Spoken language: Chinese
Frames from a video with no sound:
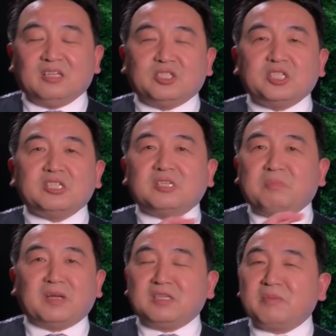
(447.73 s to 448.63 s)
知识
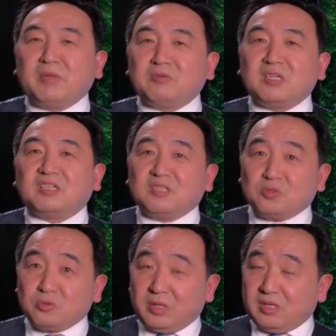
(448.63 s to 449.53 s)
本身没有任何
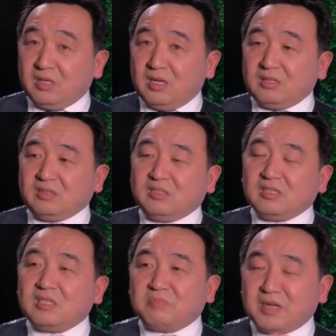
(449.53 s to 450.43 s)
罪恶，
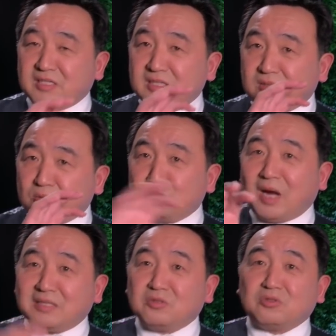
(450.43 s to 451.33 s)
知识本身固
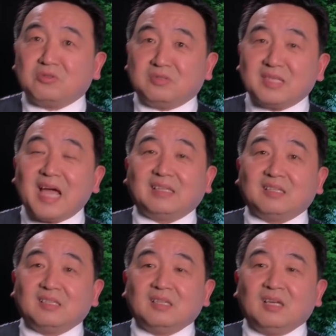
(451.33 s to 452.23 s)
然就存在的，
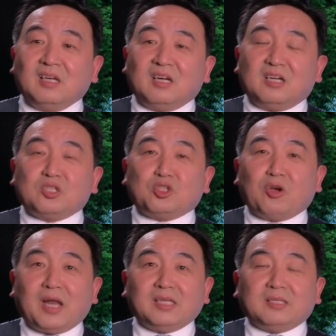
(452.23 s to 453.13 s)
而
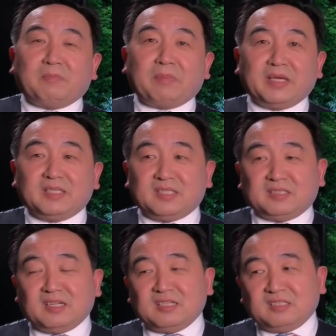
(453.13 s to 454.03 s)
权力的背
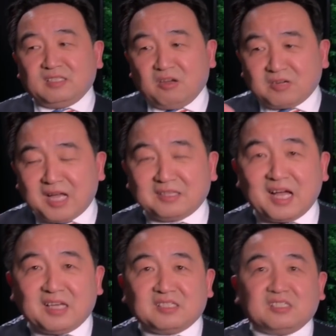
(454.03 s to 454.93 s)
景呢，要看
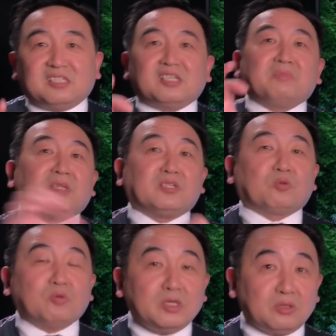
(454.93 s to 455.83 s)
它是生命的
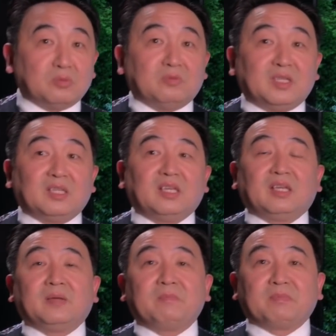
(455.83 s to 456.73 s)
归属问题
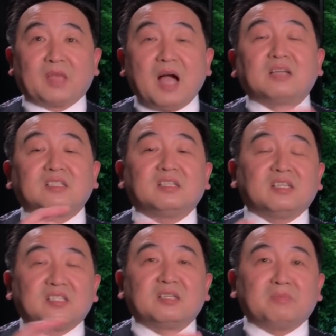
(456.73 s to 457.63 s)
啊，是一
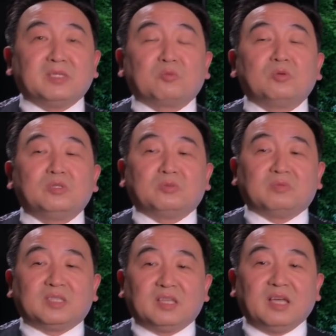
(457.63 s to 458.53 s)
个生命的归属
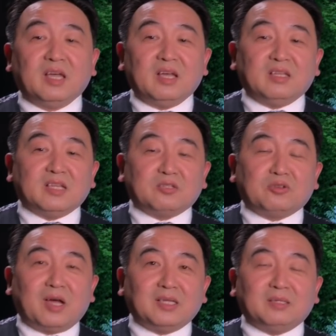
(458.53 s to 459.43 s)
问题。那
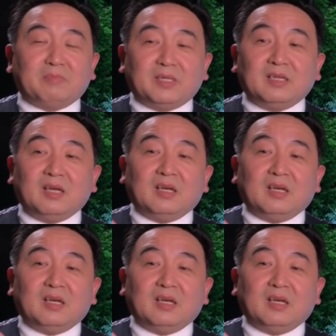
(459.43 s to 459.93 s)
权力的本。